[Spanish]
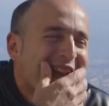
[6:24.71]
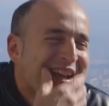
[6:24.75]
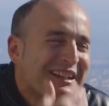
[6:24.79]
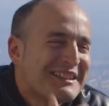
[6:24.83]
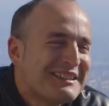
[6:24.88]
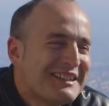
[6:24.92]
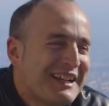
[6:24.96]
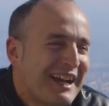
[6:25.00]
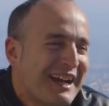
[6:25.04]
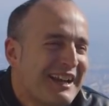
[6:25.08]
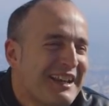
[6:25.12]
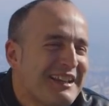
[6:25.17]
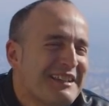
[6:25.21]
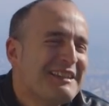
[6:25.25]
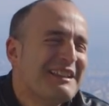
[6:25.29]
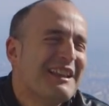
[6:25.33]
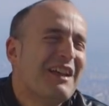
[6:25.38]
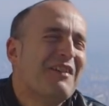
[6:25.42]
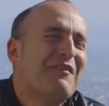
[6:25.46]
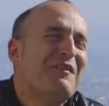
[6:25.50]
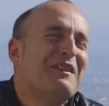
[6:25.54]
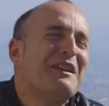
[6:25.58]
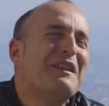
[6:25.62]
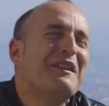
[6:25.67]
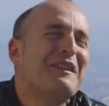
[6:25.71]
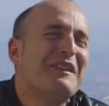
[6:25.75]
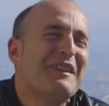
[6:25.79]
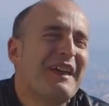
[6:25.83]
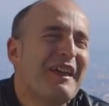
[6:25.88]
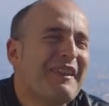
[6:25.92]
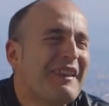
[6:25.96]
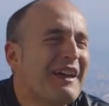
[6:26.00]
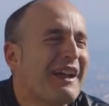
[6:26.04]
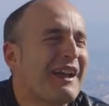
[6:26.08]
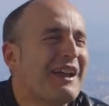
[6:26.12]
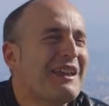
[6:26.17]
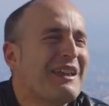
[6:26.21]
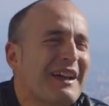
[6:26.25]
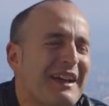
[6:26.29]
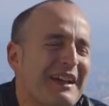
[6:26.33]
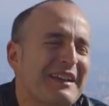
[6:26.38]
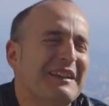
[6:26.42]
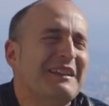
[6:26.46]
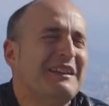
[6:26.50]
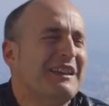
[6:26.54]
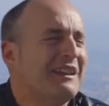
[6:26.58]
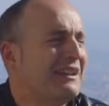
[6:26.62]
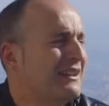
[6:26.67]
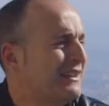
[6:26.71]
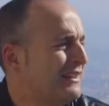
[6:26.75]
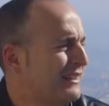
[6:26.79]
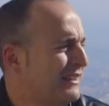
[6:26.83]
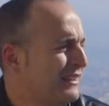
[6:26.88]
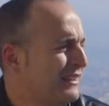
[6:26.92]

de las caras y la felicidad de aquella gente.